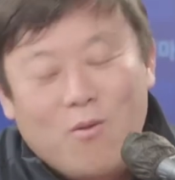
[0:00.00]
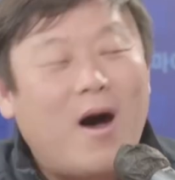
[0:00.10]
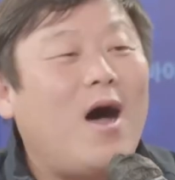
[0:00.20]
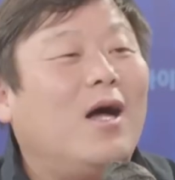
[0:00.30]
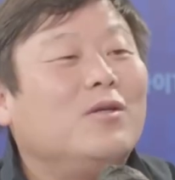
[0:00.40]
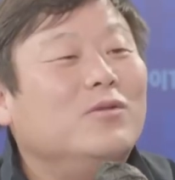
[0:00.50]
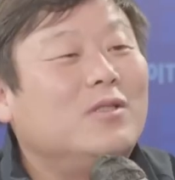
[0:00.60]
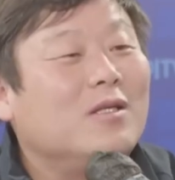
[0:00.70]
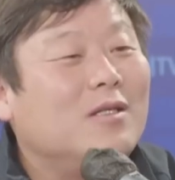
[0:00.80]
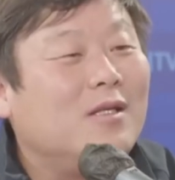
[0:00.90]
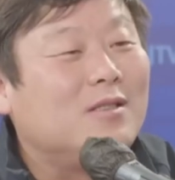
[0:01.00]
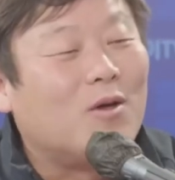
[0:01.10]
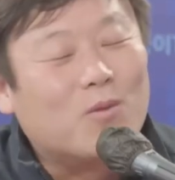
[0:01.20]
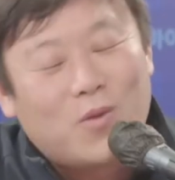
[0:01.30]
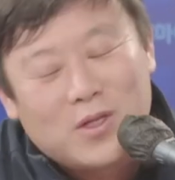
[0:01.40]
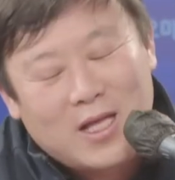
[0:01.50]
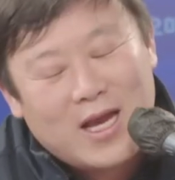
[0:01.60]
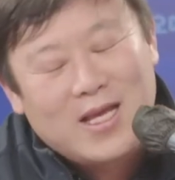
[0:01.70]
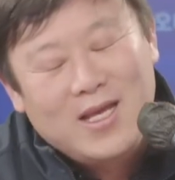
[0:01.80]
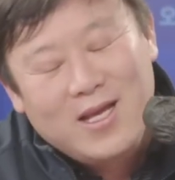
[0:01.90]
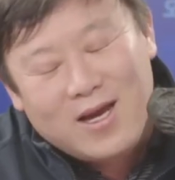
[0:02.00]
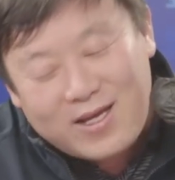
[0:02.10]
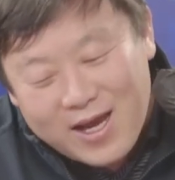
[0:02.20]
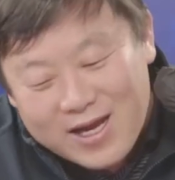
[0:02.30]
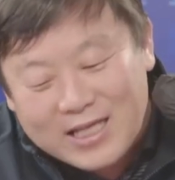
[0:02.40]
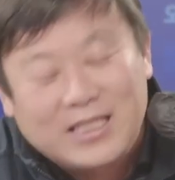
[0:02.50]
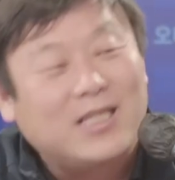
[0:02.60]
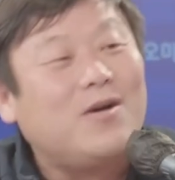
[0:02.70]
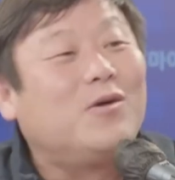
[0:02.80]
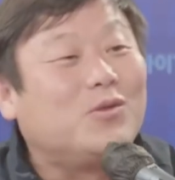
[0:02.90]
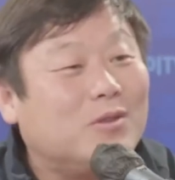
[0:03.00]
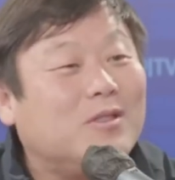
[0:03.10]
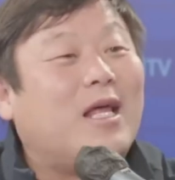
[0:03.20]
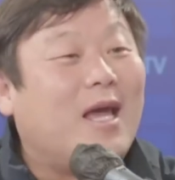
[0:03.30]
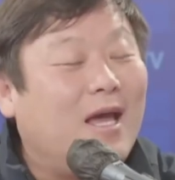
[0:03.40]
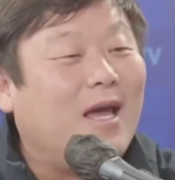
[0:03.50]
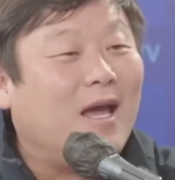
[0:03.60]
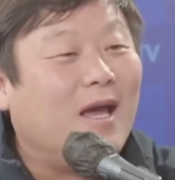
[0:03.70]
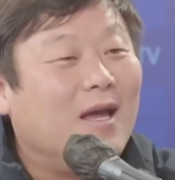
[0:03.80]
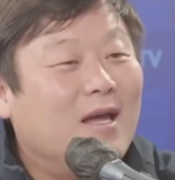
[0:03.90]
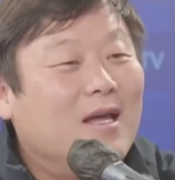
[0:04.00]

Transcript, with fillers: 와 윤석열 정권이 나를 이렇게까지 띄워주는데